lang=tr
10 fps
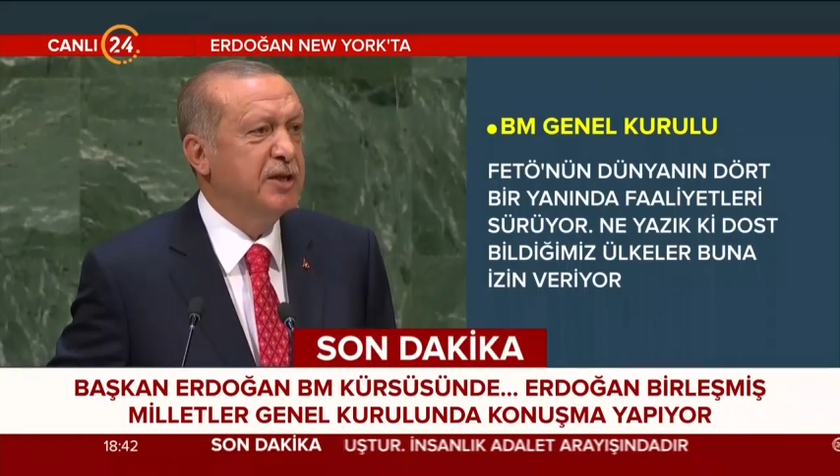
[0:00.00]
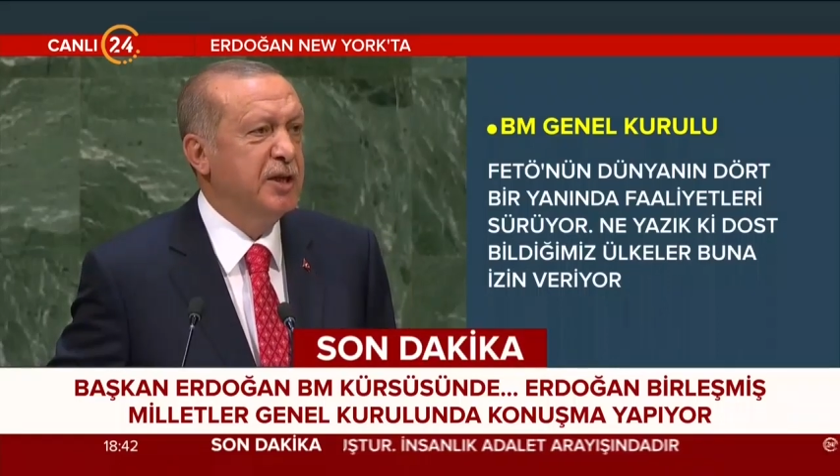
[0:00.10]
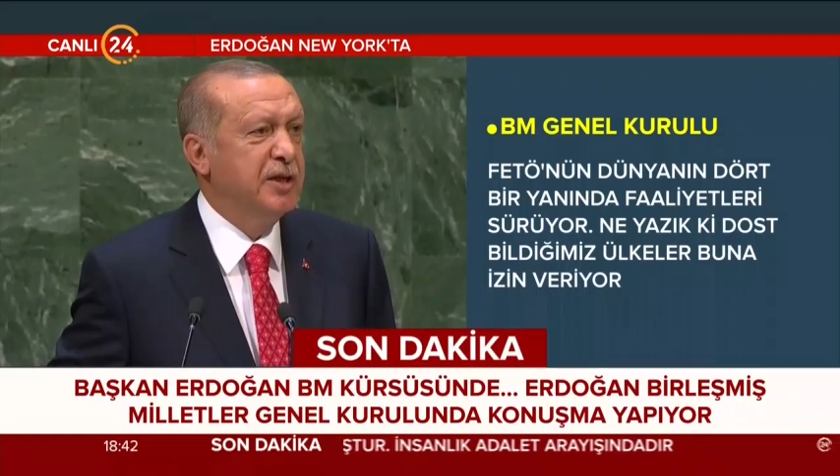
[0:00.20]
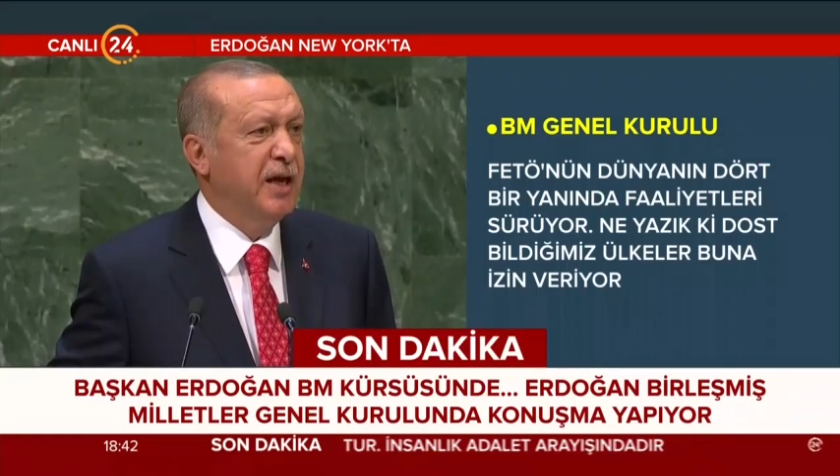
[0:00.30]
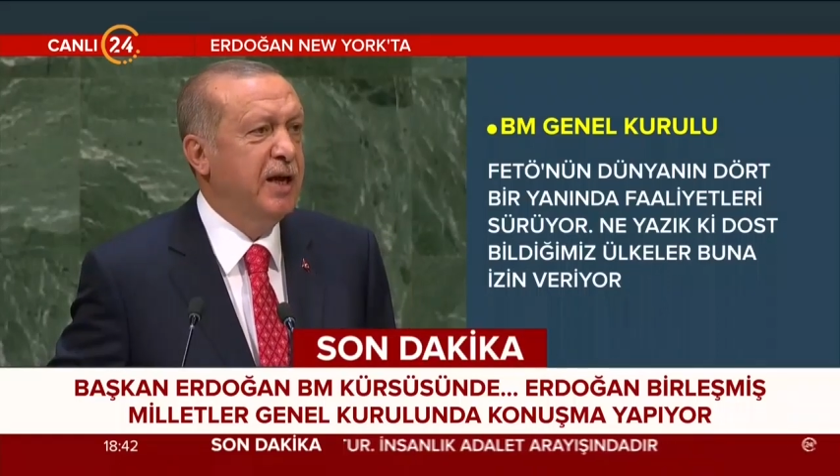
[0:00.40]

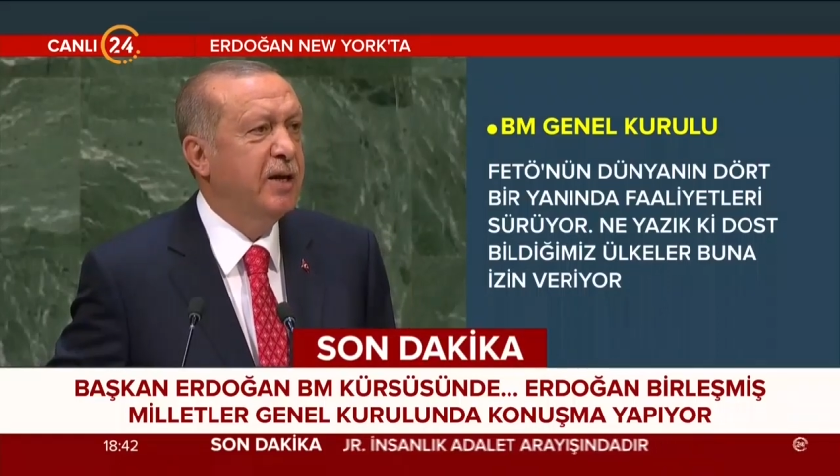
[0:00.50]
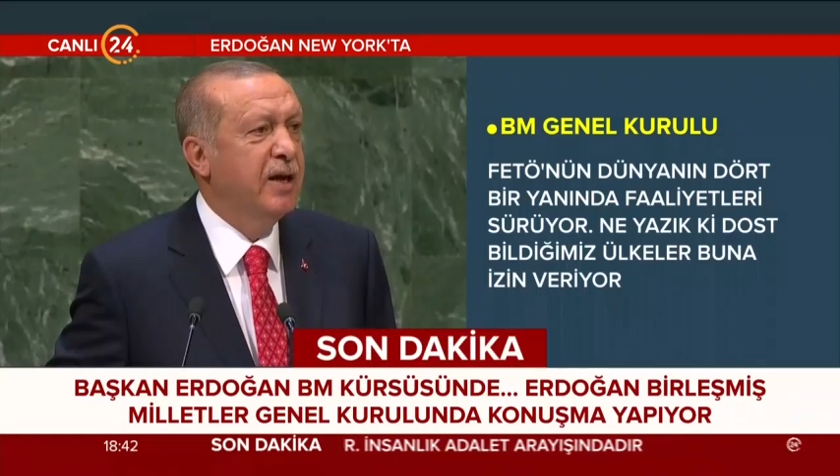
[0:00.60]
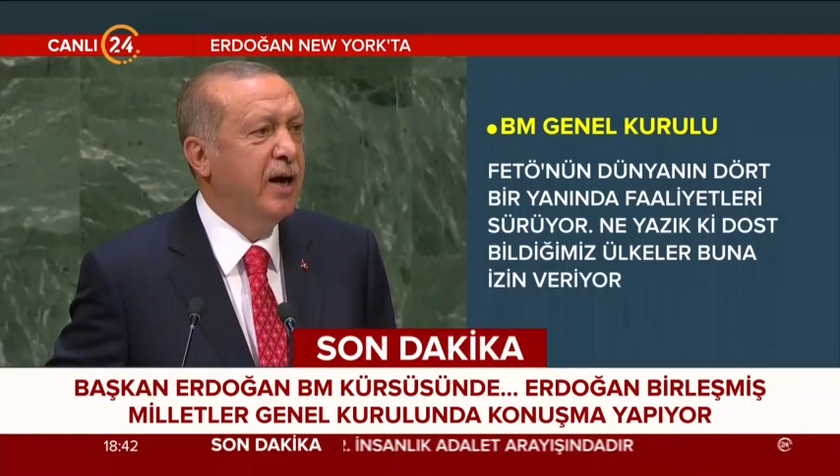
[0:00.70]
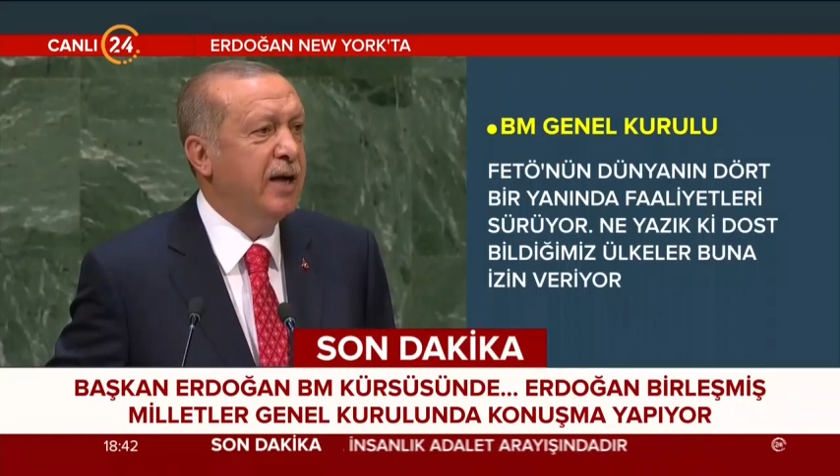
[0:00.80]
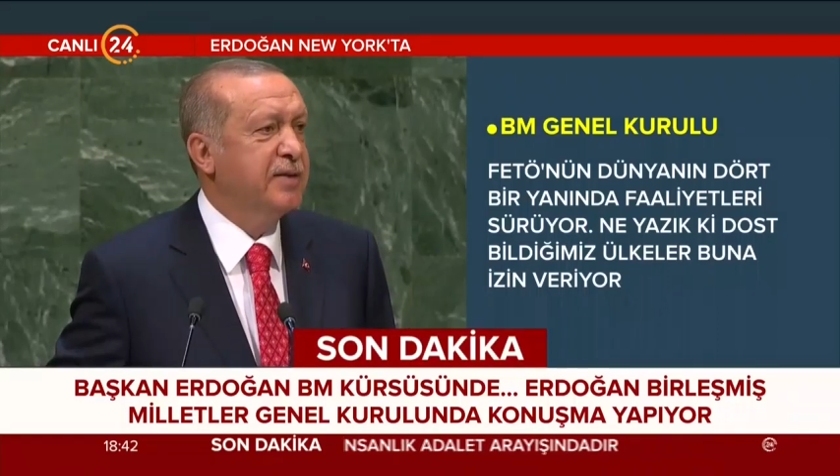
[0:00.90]
eşiğinde
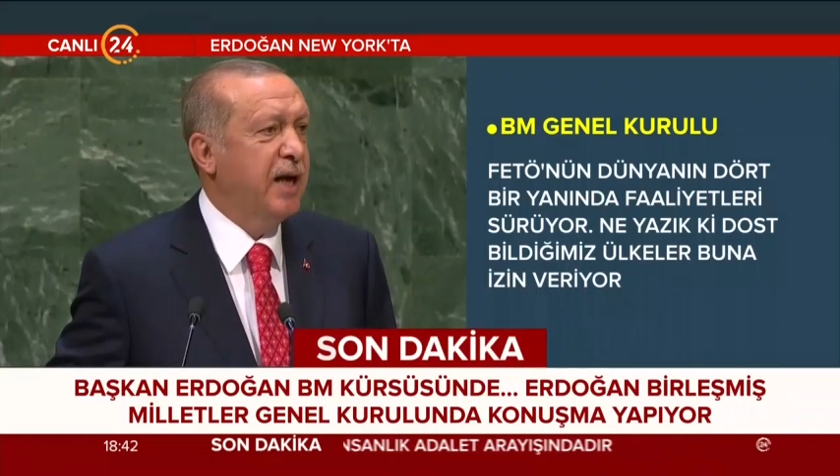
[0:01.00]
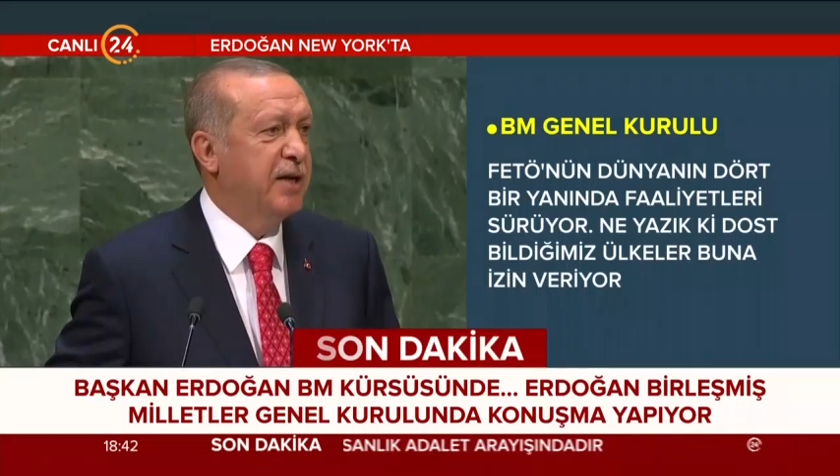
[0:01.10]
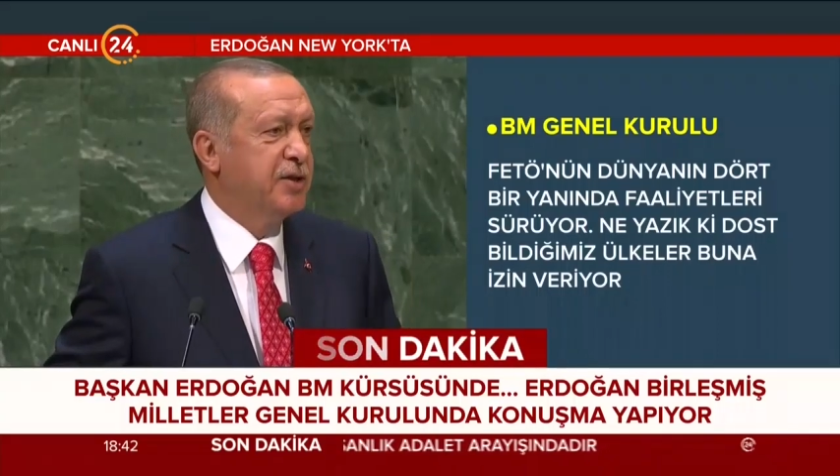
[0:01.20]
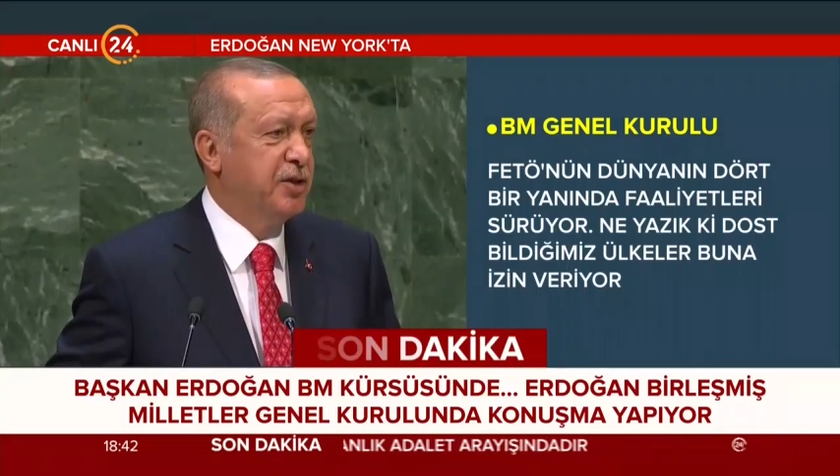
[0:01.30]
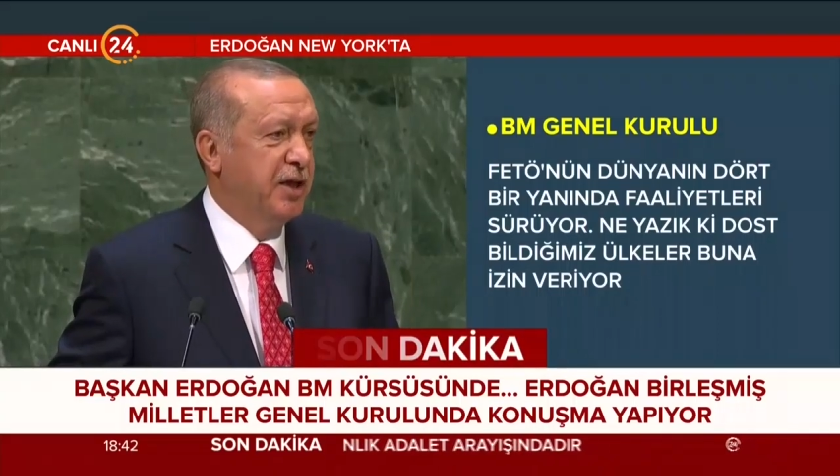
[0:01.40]

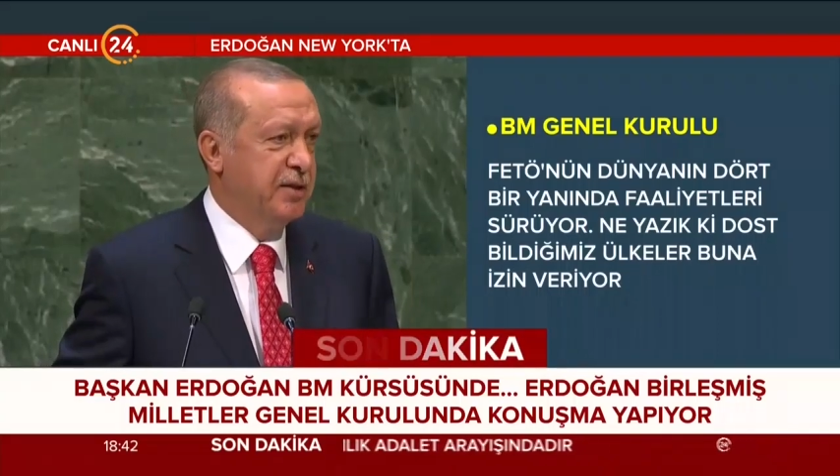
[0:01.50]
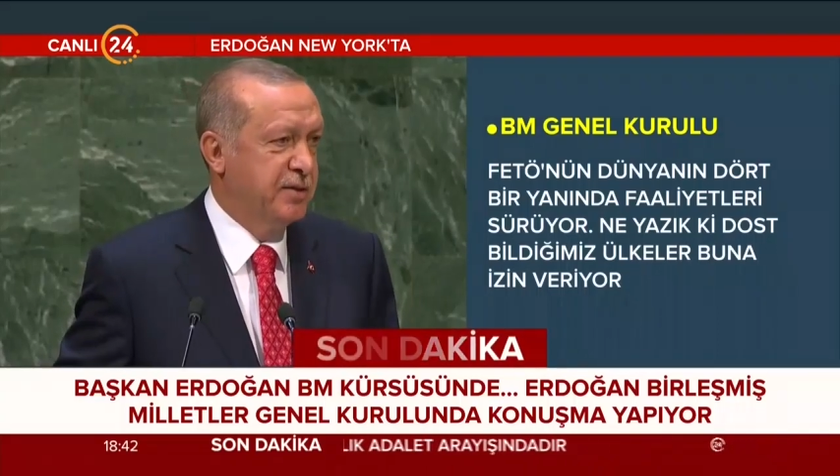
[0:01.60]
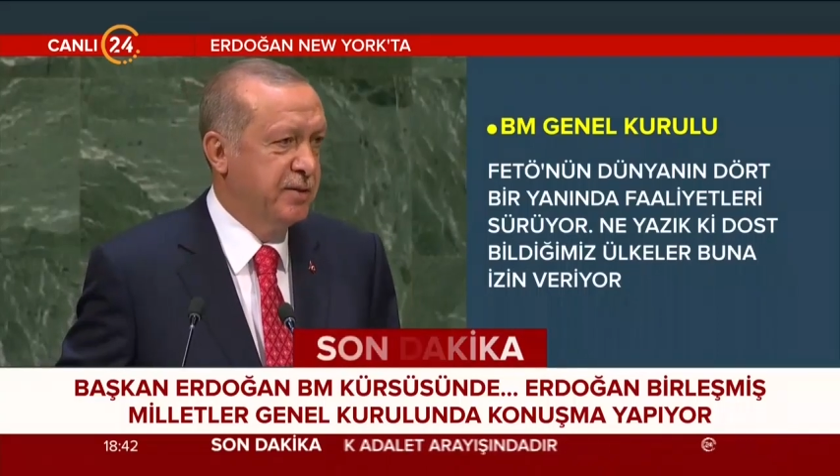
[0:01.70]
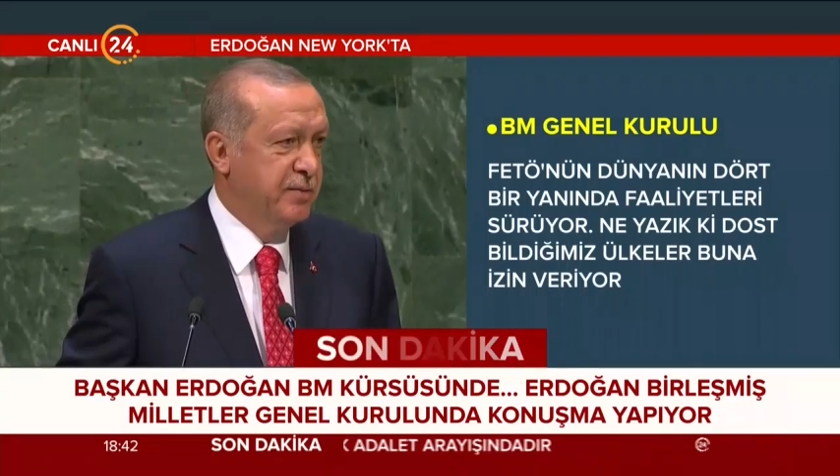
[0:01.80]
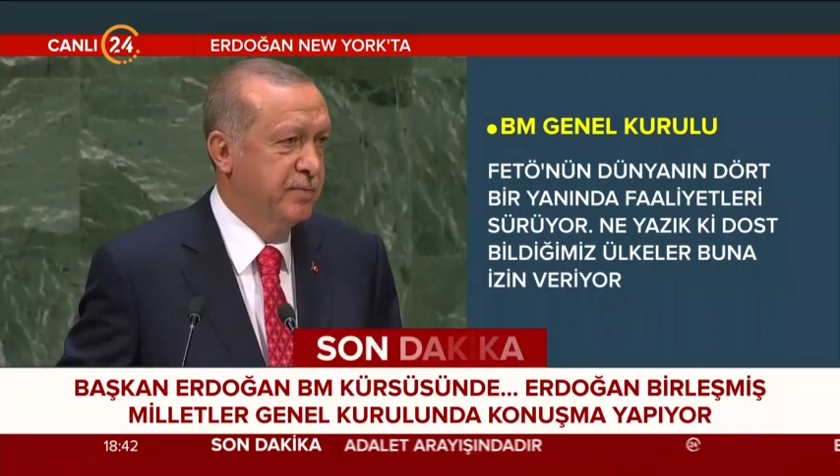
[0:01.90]
hatta
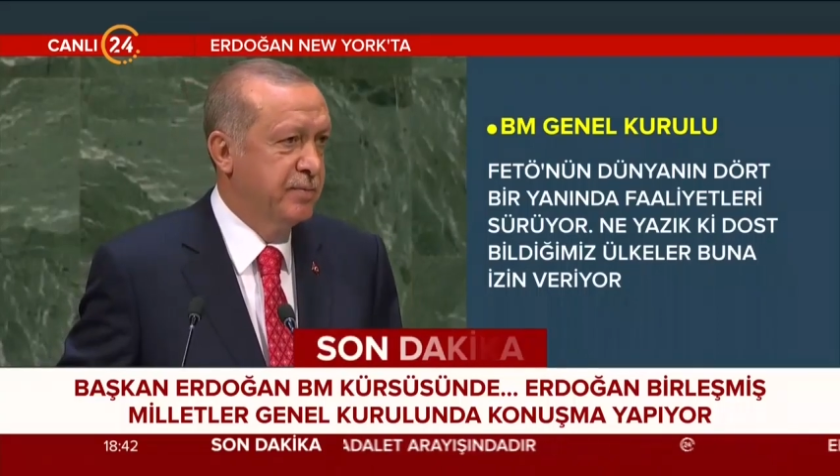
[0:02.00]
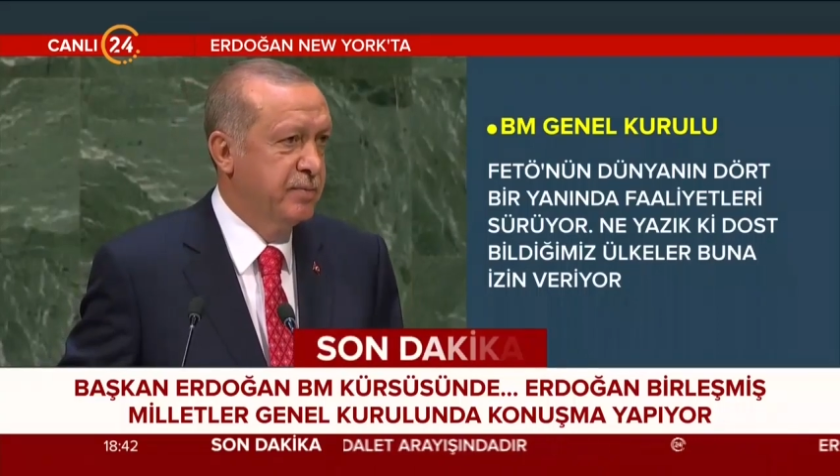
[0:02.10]
içindeyiz.